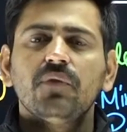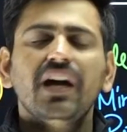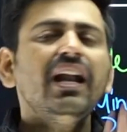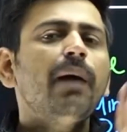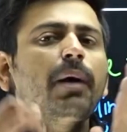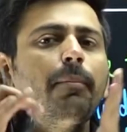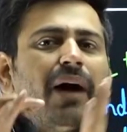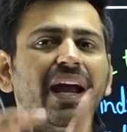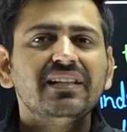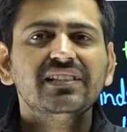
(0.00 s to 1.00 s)
अगर आपका
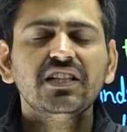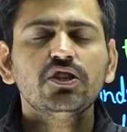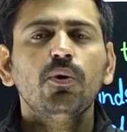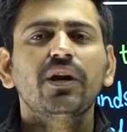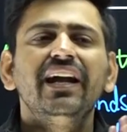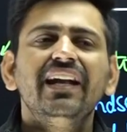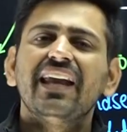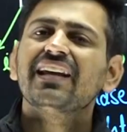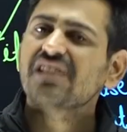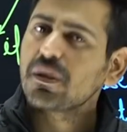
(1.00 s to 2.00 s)
माइंडसेट जो वो राइट
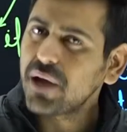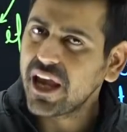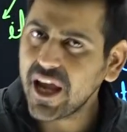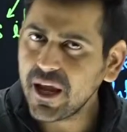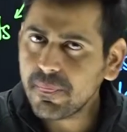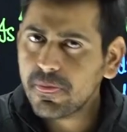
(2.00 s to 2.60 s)
डायरेक्शन में है